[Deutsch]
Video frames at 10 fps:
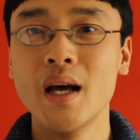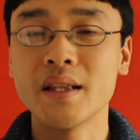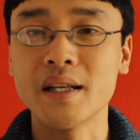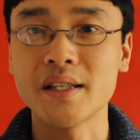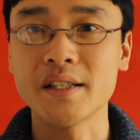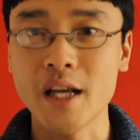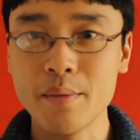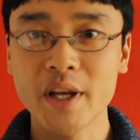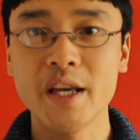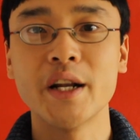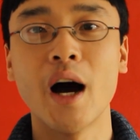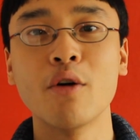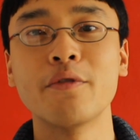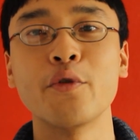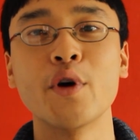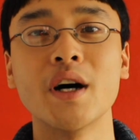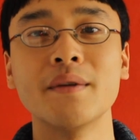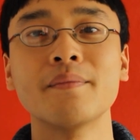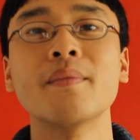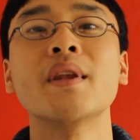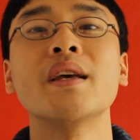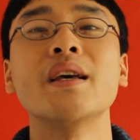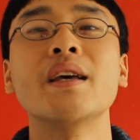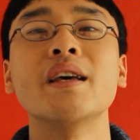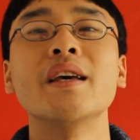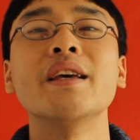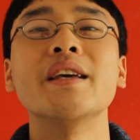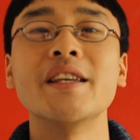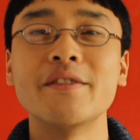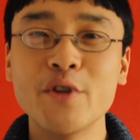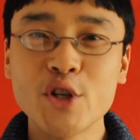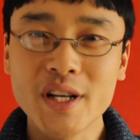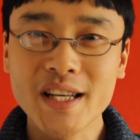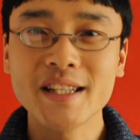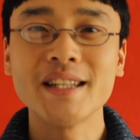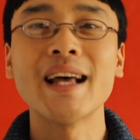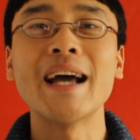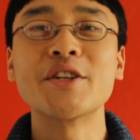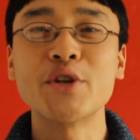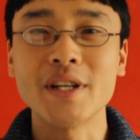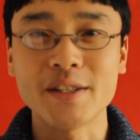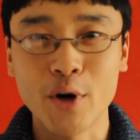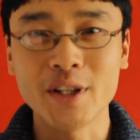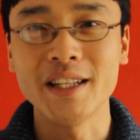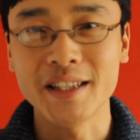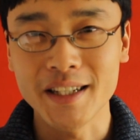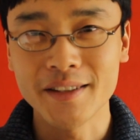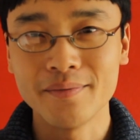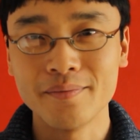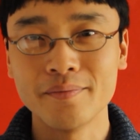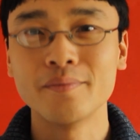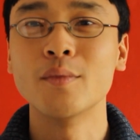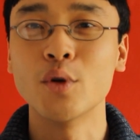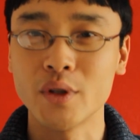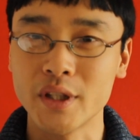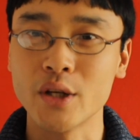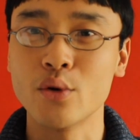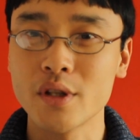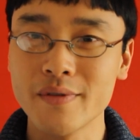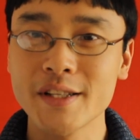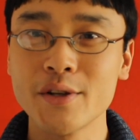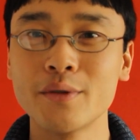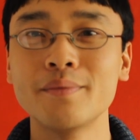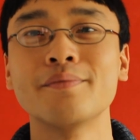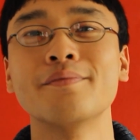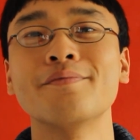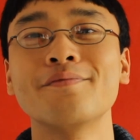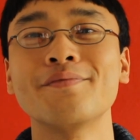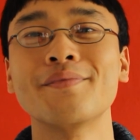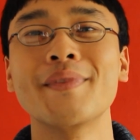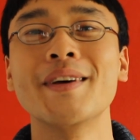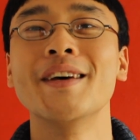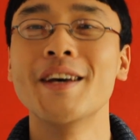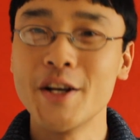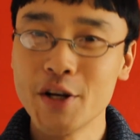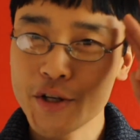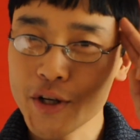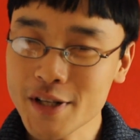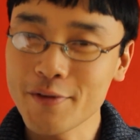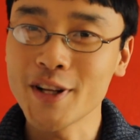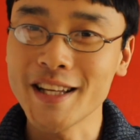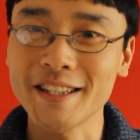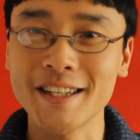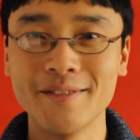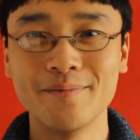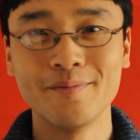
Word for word: Dasselbe gilt auch für Ich wünsche Ihnen ein schönes Wochenende. Und die Kurzversion? Schönes Wochenende!